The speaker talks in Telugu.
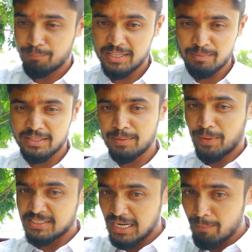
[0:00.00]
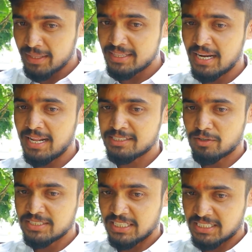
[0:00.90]
పది మంది ప్రజల మధ్యలోనే
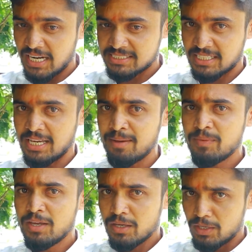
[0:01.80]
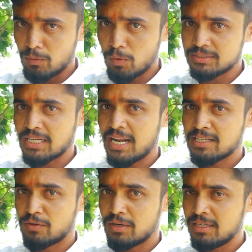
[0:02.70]
ఇటువంటి శిక్షలు వేస్తేనే ఇంకోసారి
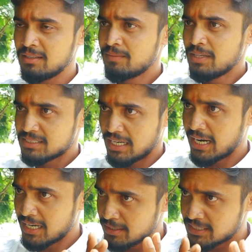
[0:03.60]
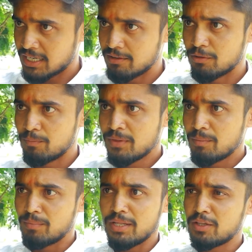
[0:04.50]
అటువంటి సంఘటనలు జరగవు
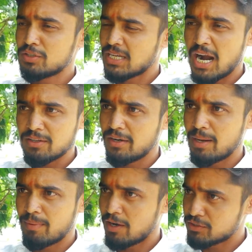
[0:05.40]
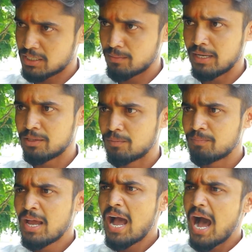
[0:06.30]
మీరేదో సాటి చేయడం అవసరం లేదు
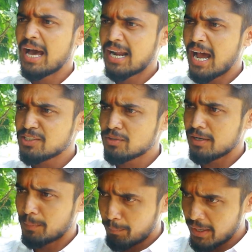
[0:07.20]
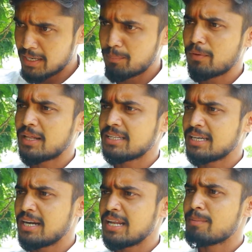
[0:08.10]
ఆ రాజును ఇప్పుడంటే ఇప్పుడు అతి
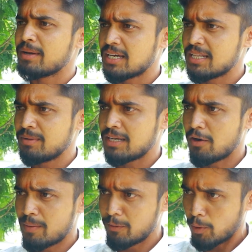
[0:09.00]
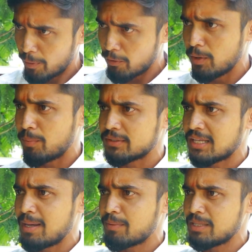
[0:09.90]
చేయండి ఏమవుతుంది మీ గవర్నమెంట్
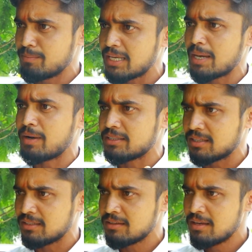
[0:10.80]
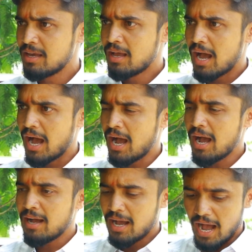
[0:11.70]
కుప్పగూలిపోతా లేకపోతే మీకేమవుతుంది
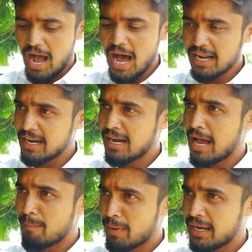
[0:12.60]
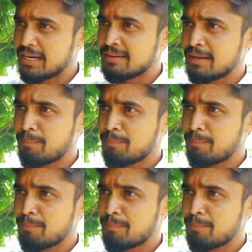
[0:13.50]
ఆరేళ్ళ అమ్మాయి అంటే